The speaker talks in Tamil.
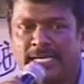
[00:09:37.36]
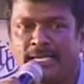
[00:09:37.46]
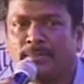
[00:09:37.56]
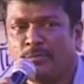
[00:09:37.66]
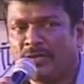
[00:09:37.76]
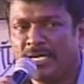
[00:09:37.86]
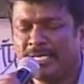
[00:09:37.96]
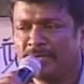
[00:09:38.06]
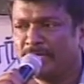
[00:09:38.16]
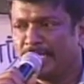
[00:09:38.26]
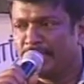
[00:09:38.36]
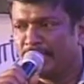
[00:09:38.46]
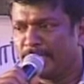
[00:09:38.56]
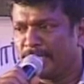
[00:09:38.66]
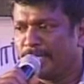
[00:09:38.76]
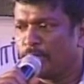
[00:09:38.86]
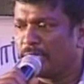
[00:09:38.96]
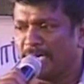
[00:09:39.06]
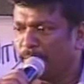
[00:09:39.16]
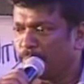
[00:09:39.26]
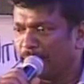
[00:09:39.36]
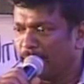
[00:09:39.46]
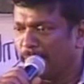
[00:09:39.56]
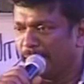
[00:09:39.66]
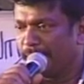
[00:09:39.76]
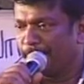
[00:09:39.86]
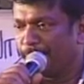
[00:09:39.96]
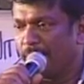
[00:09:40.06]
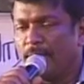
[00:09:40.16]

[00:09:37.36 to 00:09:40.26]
சொன்னேன் நம்ம வாழ்க்கை வந்து எந்த கதையோட அடிப்படையிலும் இல்லை